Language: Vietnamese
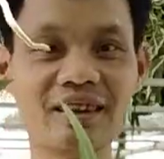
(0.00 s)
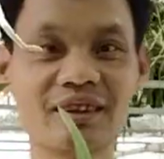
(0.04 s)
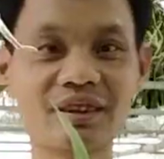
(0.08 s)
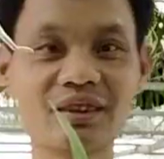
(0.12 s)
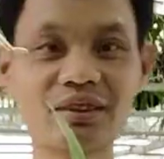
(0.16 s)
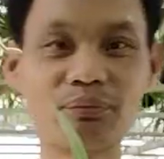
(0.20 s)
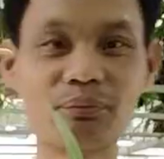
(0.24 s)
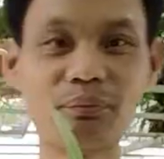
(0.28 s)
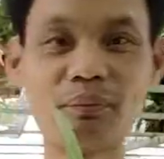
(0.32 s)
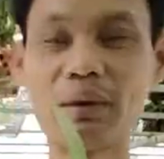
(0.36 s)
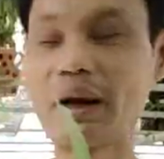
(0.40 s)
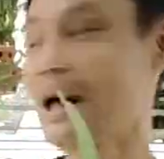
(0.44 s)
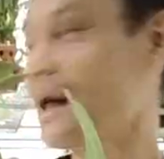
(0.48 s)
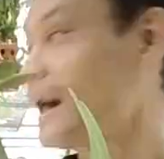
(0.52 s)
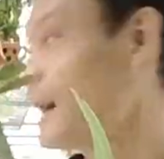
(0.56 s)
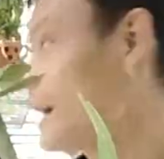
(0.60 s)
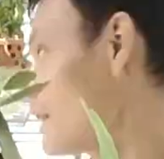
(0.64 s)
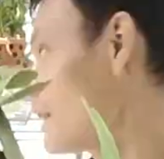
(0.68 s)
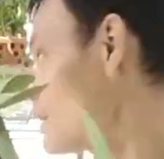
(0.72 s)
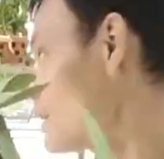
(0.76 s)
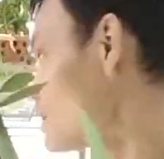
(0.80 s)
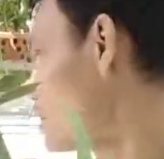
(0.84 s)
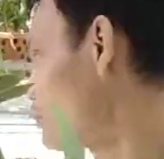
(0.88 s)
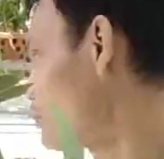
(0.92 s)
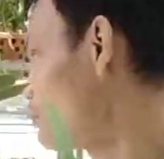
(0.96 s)
Mã
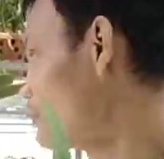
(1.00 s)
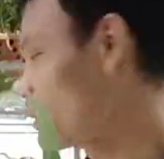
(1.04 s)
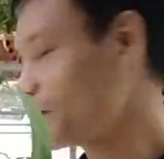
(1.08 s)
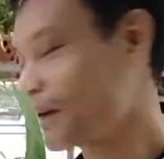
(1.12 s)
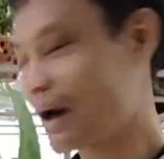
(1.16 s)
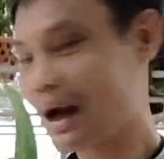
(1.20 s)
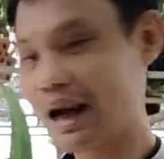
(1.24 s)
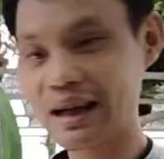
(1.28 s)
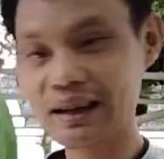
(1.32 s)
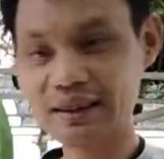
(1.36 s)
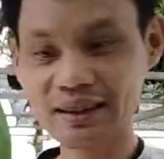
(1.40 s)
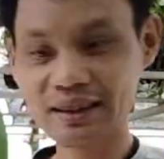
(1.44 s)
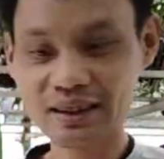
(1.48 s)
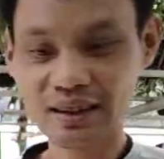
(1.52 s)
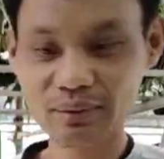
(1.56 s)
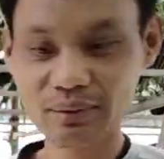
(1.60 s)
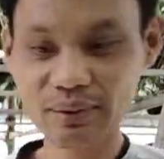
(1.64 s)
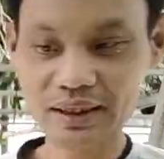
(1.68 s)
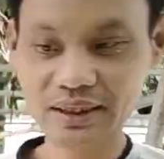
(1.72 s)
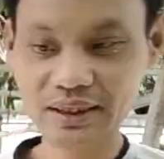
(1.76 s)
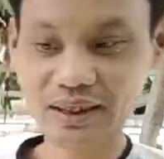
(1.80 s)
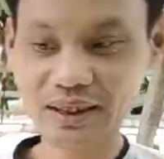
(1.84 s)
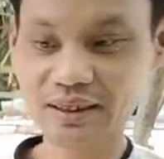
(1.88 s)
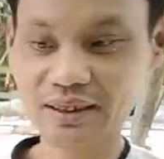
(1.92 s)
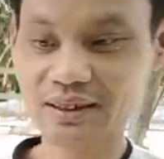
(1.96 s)
số 13 nhé các bạn
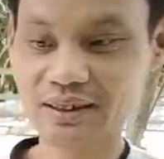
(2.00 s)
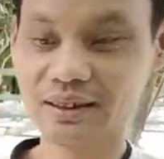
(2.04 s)
nhé.